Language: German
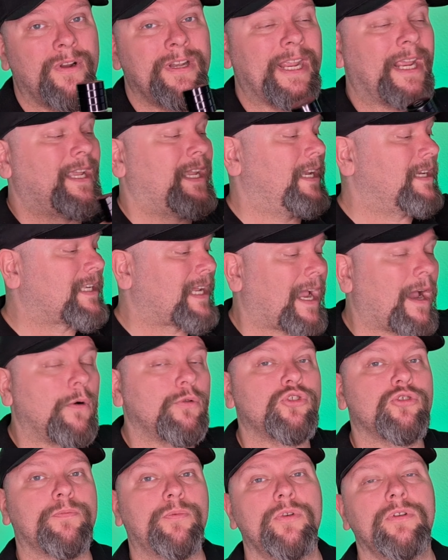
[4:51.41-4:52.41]
Und dann geht
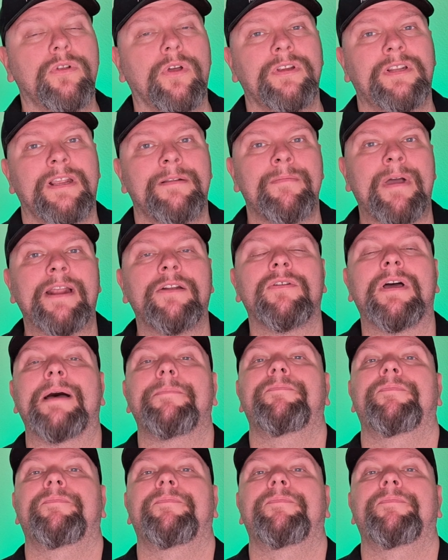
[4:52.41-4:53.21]
raus, sprüht euch den Meinung,